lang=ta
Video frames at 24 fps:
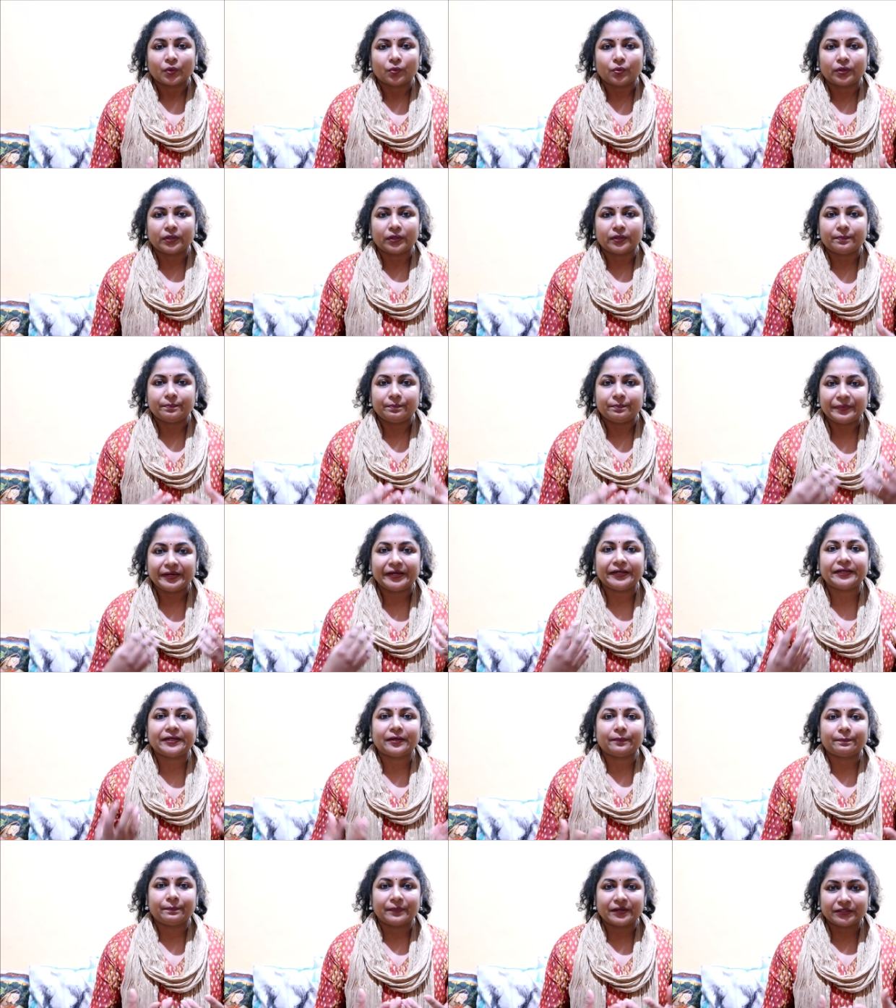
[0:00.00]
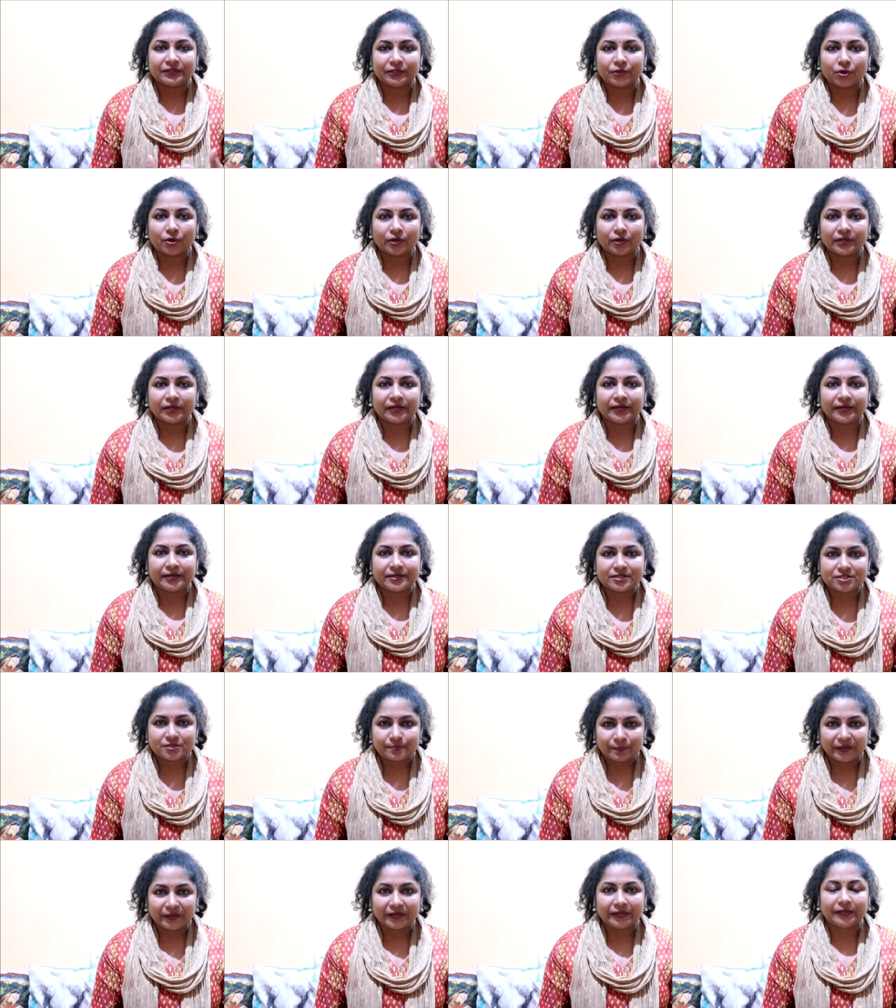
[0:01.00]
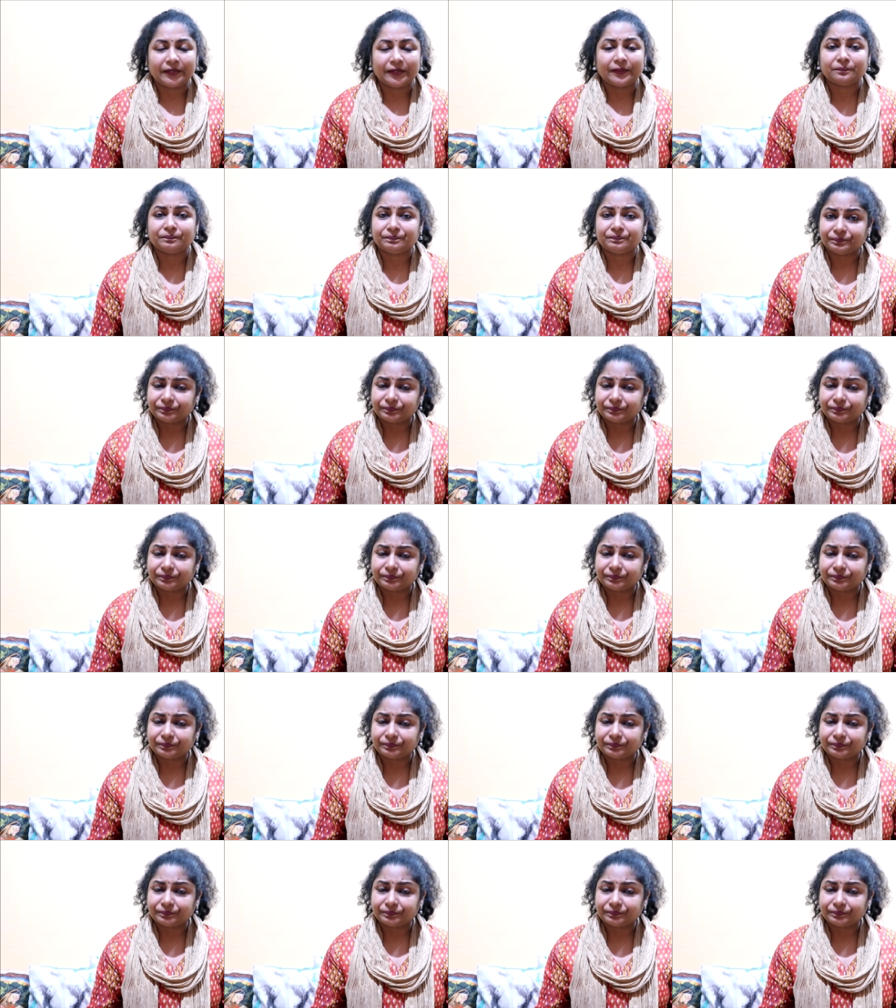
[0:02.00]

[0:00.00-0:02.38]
ஒரு மீட் அப் மாதிரி ஆர்கனைஸ் பண்ணி